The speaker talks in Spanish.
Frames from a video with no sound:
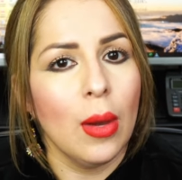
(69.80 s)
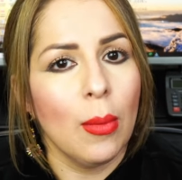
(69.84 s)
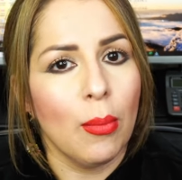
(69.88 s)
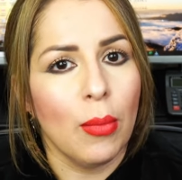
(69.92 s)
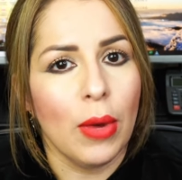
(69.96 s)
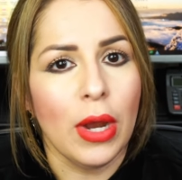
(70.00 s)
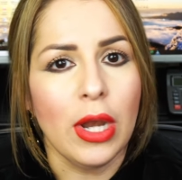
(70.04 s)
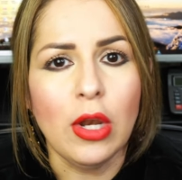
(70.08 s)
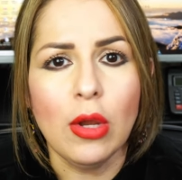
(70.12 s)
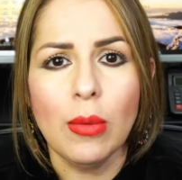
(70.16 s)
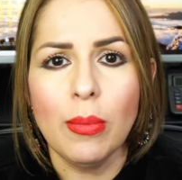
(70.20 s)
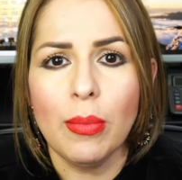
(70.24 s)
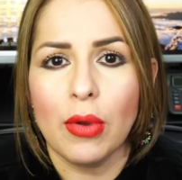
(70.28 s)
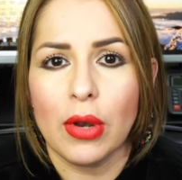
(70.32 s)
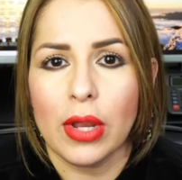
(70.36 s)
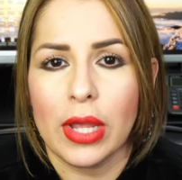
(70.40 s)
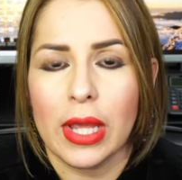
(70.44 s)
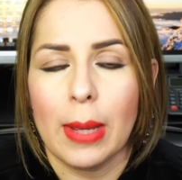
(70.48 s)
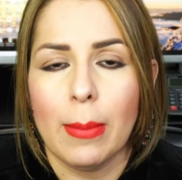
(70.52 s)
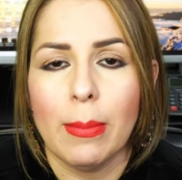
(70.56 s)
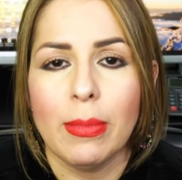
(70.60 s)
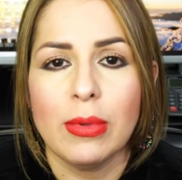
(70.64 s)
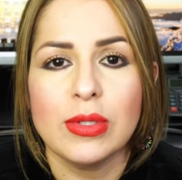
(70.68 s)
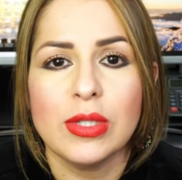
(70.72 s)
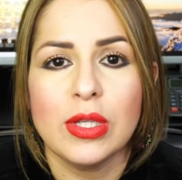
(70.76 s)
Bueno, por
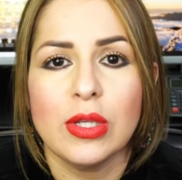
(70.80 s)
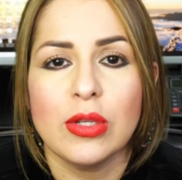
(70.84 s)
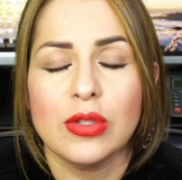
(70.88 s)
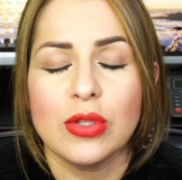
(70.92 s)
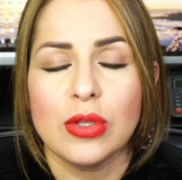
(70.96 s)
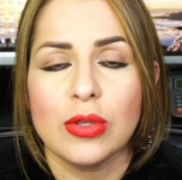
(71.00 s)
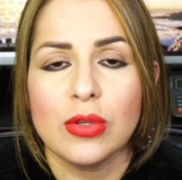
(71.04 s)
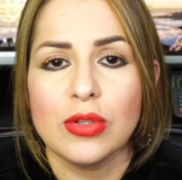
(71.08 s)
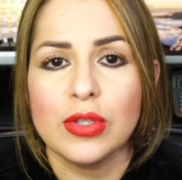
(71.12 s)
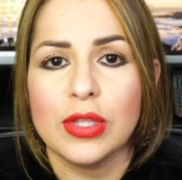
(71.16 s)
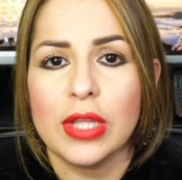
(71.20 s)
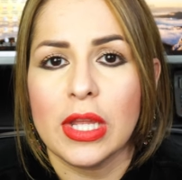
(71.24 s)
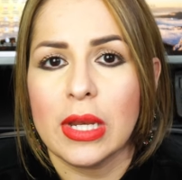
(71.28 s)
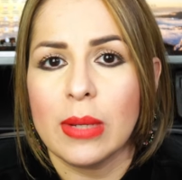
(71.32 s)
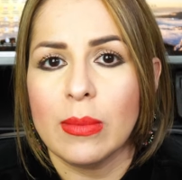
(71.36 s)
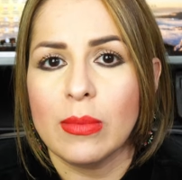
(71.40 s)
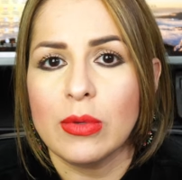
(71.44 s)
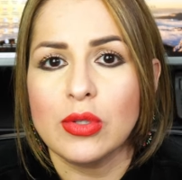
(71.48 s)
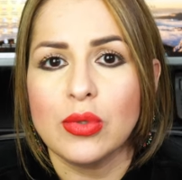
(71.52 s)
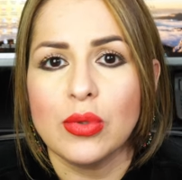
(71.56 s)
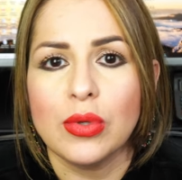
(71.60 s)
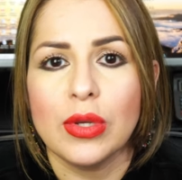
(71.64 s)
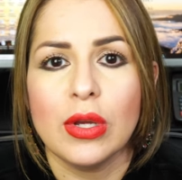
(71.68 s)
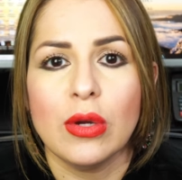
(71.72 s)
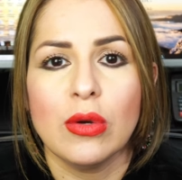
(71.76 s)
ejemplo, si nosotros
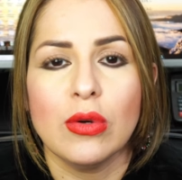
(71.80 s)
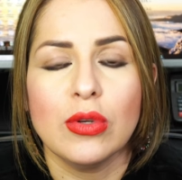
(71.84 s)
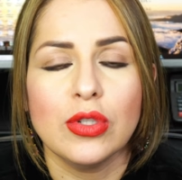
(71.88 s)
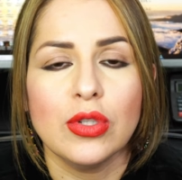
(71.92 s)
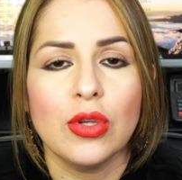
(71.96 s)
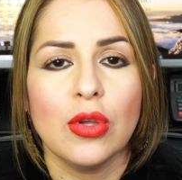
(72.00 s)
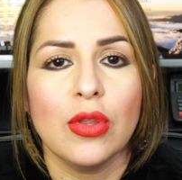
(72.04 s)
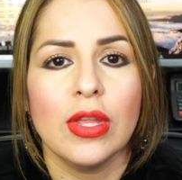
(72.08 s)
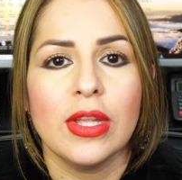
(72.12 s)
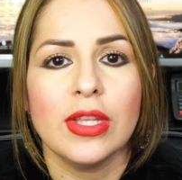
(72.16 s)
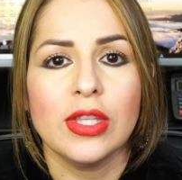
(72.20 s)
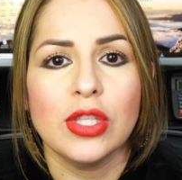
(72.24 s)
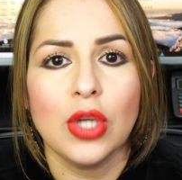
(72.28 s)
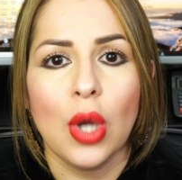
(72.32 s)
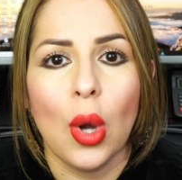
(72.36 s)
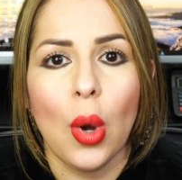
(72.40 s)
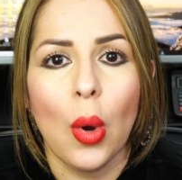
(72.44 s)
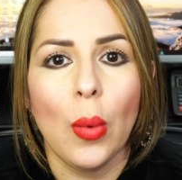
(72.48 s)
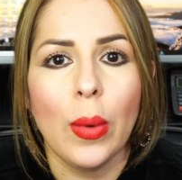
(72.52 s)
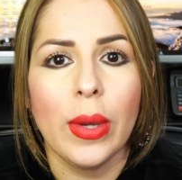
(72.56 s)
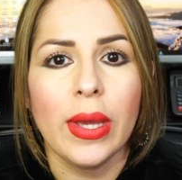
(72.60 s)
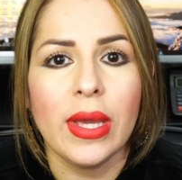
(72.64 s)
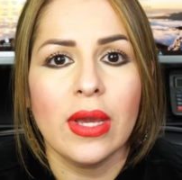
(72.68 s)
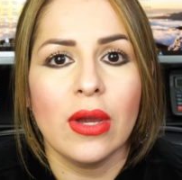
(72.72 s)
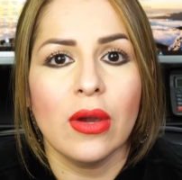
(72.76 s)
tenemos un negocio de
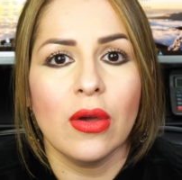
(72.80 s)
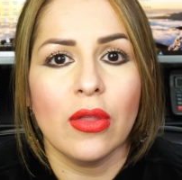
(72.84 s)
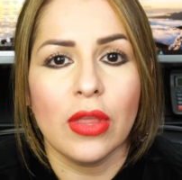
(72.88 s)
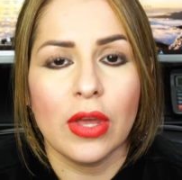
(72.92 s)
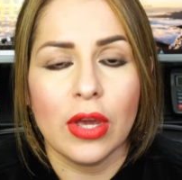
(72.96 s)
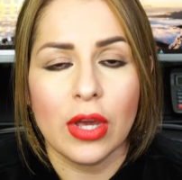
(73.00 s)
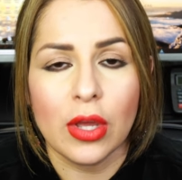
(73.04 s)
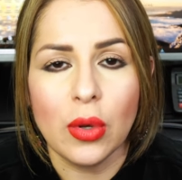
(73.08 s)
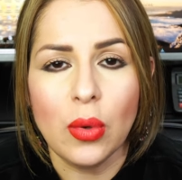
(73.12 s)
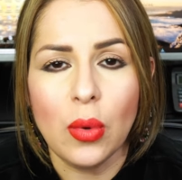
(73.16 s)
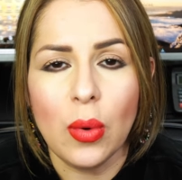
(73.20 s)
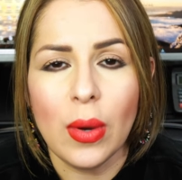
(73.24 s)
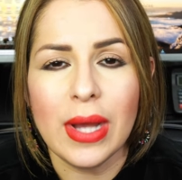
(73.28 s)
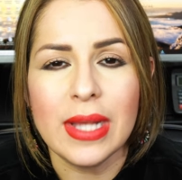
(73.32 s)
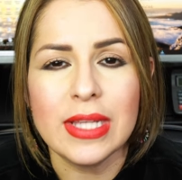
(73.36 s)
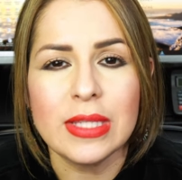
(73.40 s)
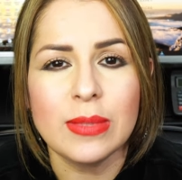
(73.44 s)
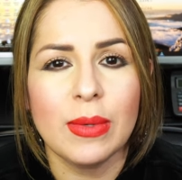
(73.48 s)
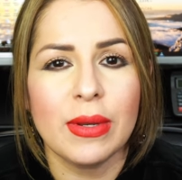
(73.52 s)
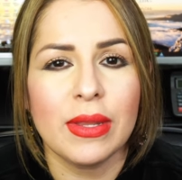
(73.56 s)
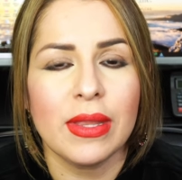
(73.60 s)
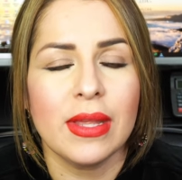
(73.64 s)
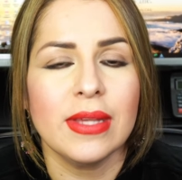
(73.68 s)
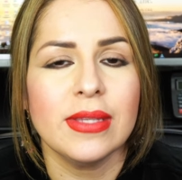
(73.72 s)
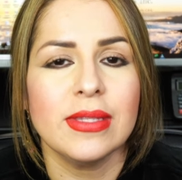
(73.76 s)
towing o de
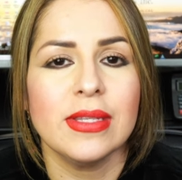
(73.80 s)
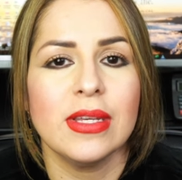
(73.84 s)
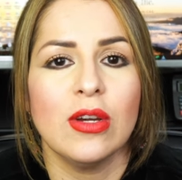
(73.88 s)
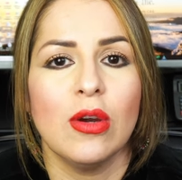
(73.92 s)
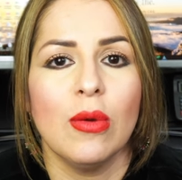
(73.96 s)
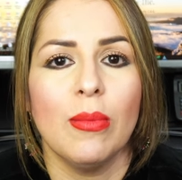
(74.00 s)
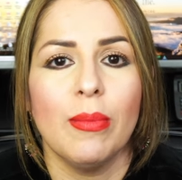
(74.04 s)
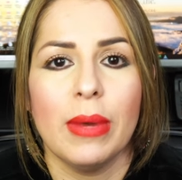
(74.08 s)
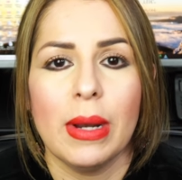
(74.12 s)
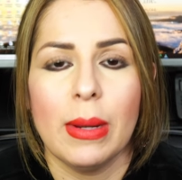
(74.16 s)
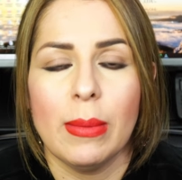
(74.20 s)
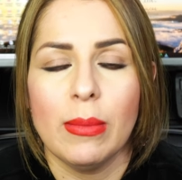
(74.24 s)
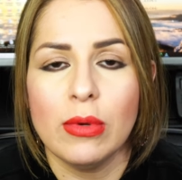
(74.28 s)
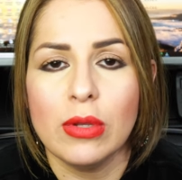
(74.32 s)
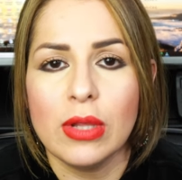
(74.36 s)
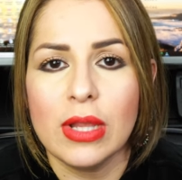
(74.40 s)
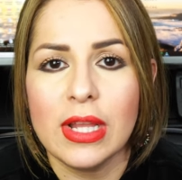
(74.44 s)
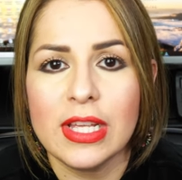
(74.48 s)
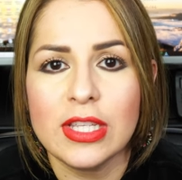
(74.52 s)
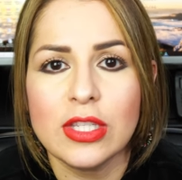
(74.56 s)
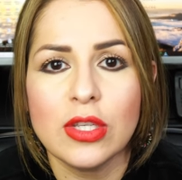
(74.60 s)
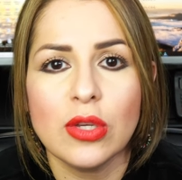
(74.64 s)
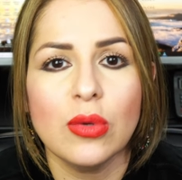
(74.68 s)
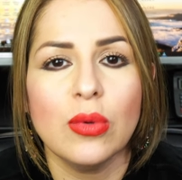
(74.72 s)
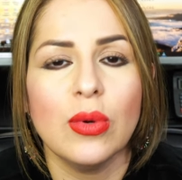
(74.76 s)
grúas, ¿verdad? Si compramos
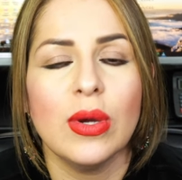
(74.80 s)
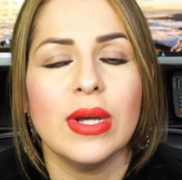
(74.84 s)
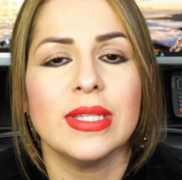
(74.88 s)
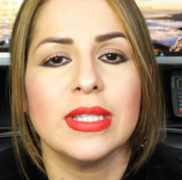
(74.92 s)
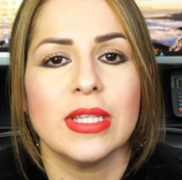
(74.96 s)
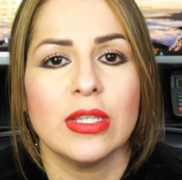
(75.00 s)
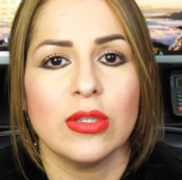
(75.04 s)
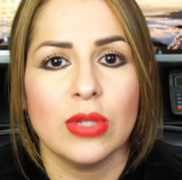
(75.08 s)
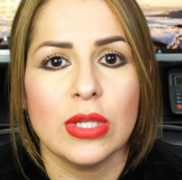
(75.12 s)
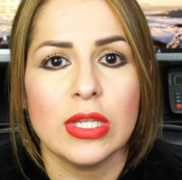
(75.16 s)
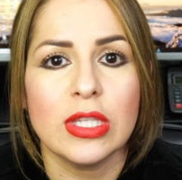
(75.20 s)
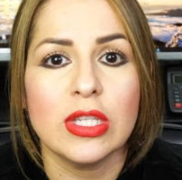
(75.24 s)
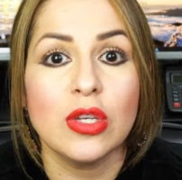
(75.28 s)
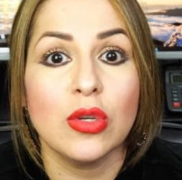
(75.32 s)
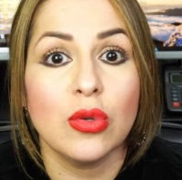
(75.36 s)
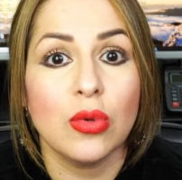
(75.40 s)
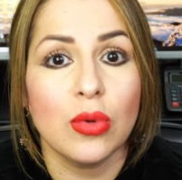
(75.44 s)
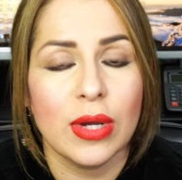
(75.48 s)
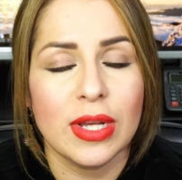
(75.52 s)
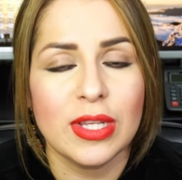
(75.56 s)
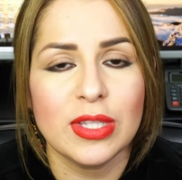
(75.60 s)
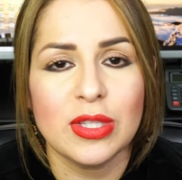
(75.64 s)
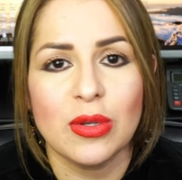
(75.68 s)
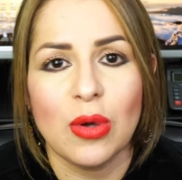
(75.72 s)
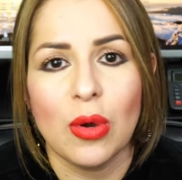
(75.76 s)
las grúas, esas
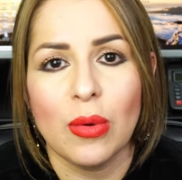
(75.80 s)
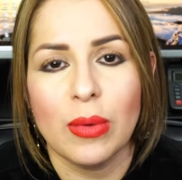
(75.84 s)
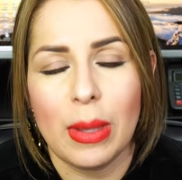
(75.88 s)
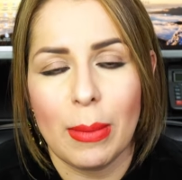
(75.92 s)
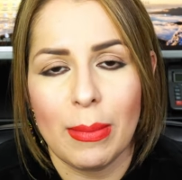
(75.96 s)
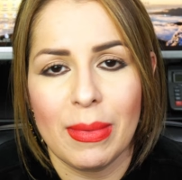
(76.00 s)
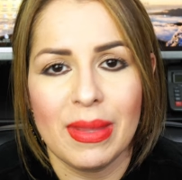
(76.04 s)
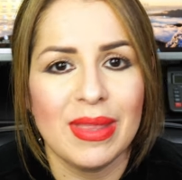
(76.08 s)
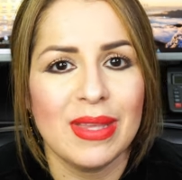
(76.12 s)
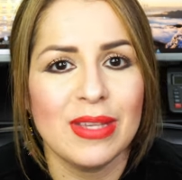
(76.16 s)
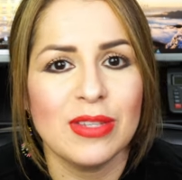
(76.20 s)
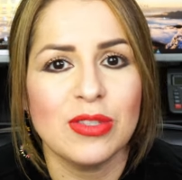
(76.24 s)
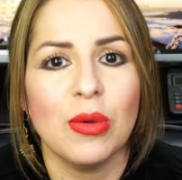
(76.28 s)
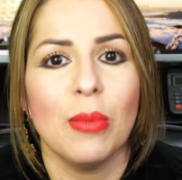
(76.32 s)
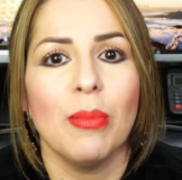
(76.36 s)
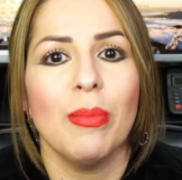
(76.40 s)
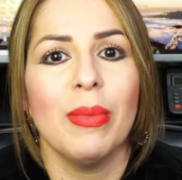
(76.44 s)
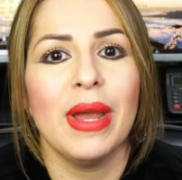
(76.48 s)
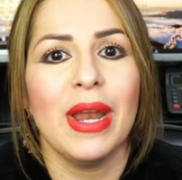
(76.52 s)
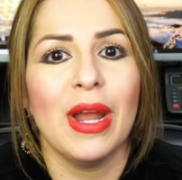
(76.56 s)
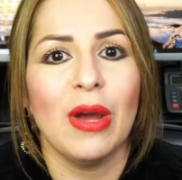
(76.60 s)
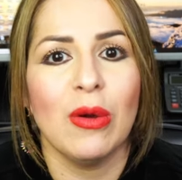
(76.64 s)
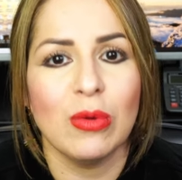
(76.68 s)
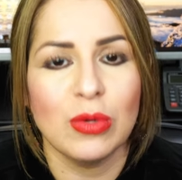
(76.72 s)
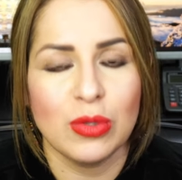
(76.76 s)
grúas obviamente son
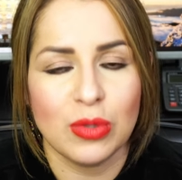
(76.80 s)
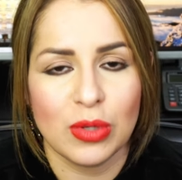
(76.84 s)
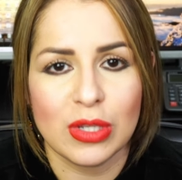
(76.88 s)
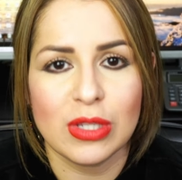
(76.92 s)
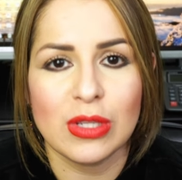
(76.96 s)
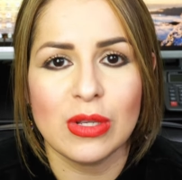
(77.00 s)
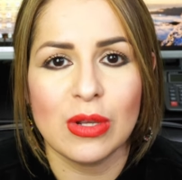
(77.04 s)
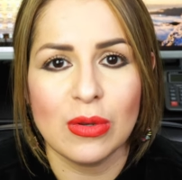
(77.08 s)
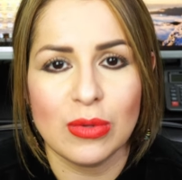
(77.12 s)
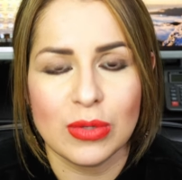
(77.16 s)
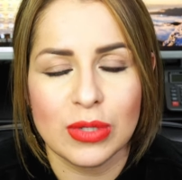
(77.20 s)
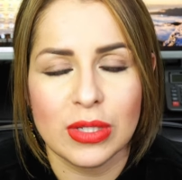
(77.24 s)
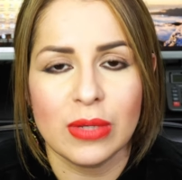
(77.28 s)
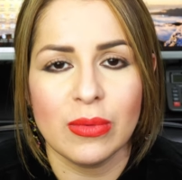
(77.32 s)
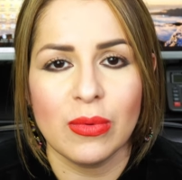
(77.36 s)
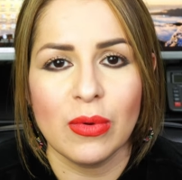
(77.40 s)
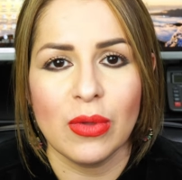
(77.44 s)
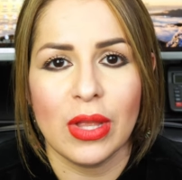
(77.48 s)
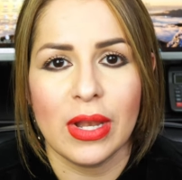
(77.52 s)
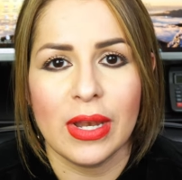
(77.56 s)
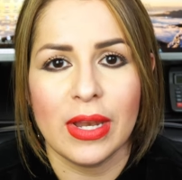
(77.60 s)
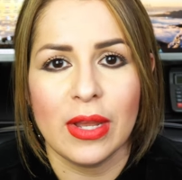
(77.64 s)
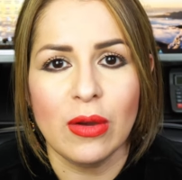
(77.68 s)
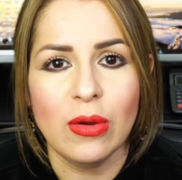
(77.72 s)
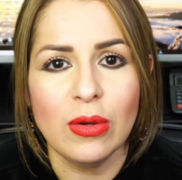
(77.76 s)
para uso
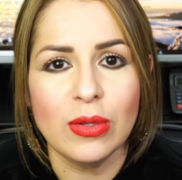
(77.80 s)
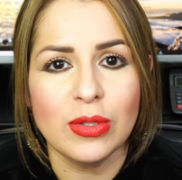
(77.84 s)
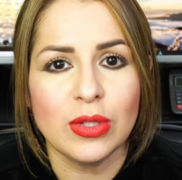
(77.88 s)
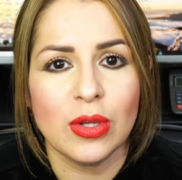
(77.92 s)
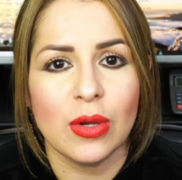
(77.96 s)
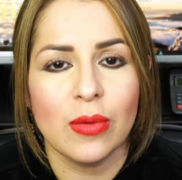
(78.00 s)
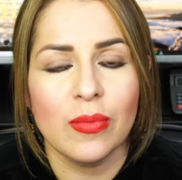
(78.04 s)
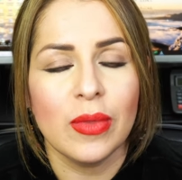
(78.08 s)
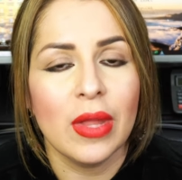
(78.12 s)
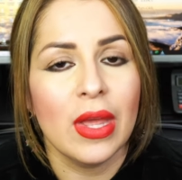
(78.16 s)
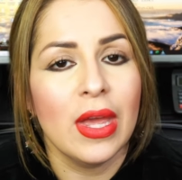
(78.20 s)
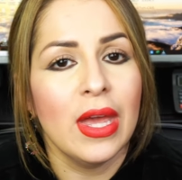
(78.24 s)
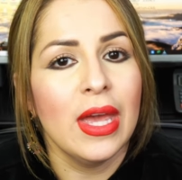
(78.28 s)
exclusivo del negocio.